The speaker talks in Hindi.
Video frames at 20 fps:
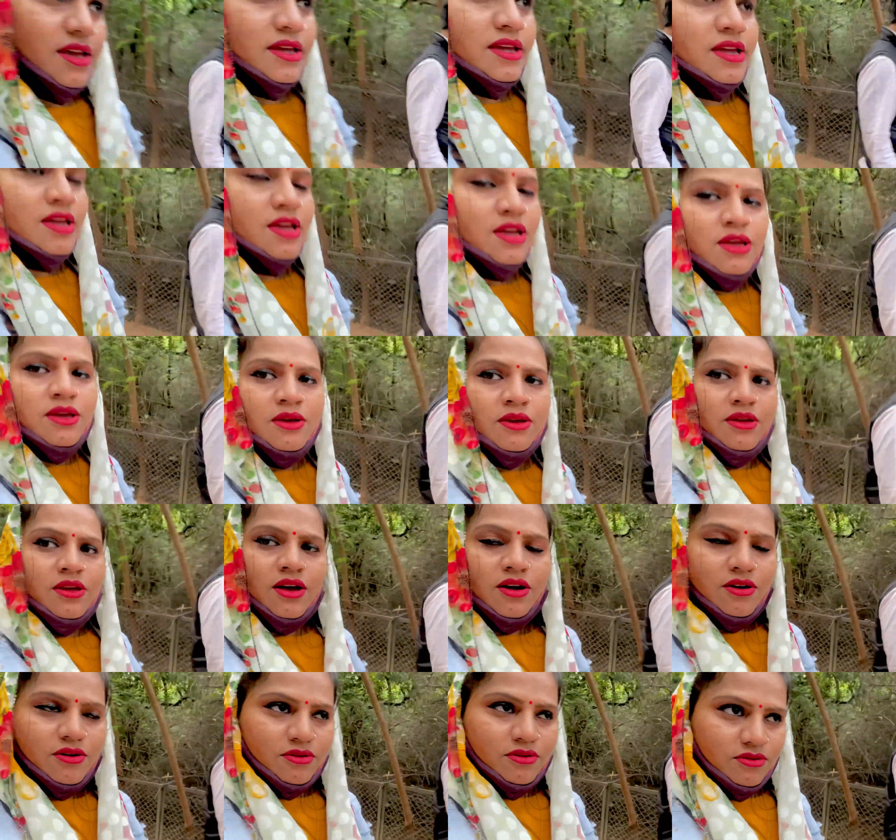है
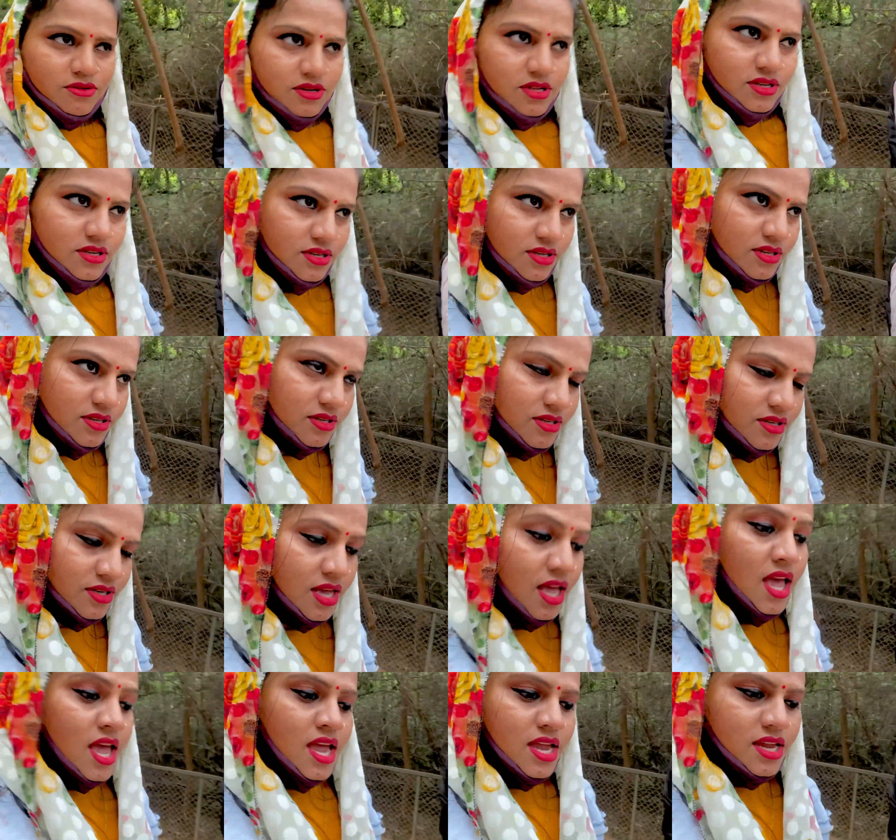और
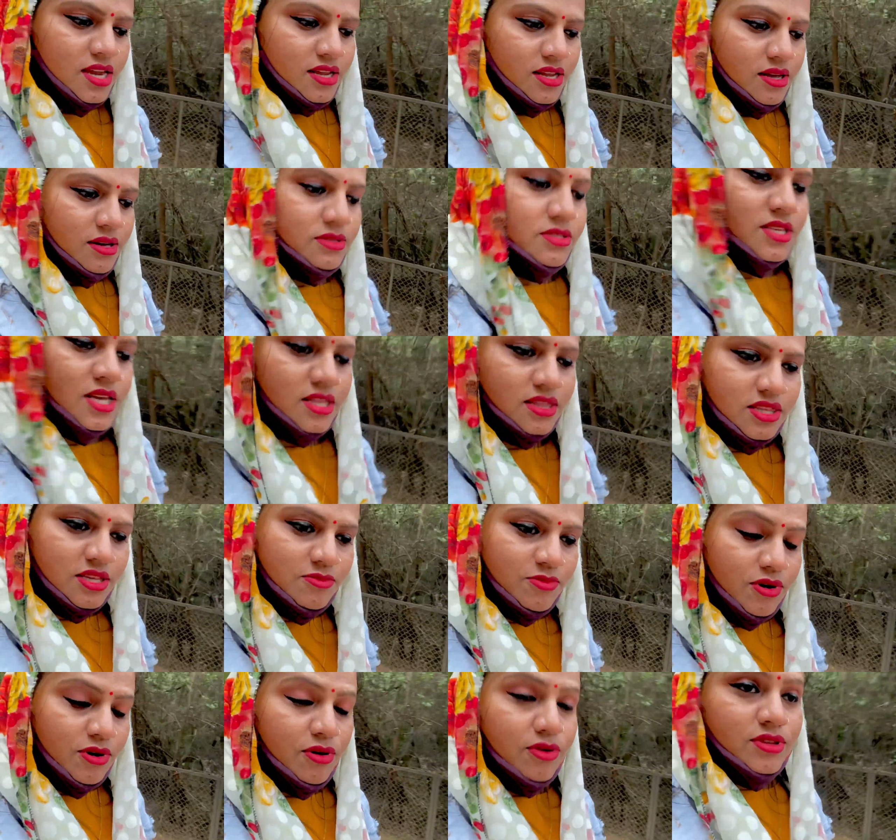शक्ति
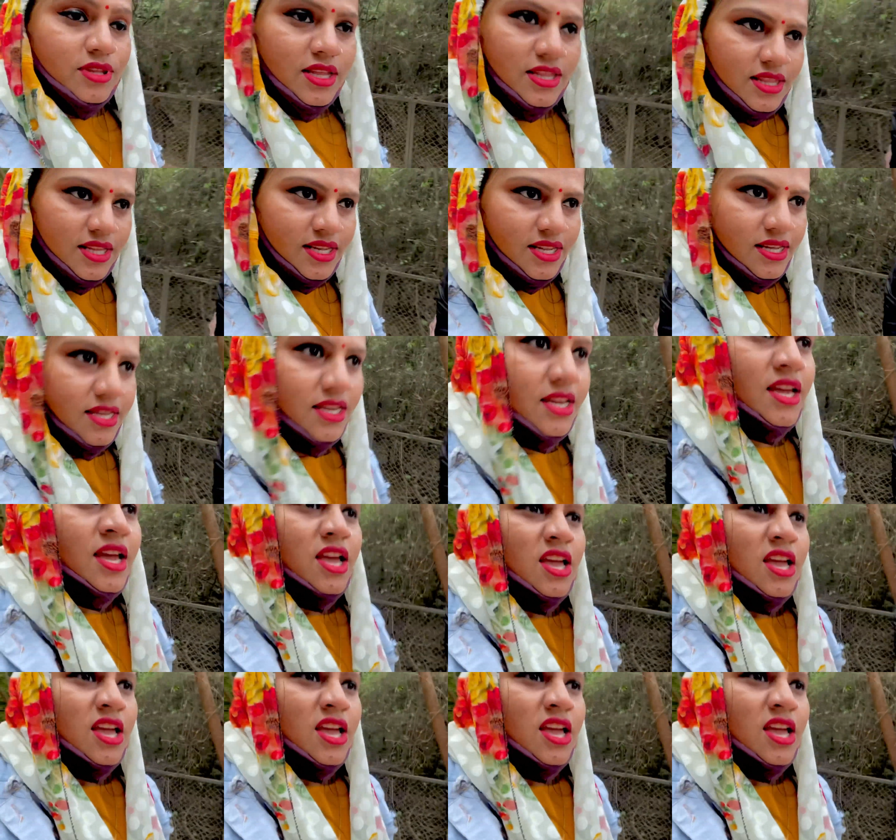बहुत अंदर है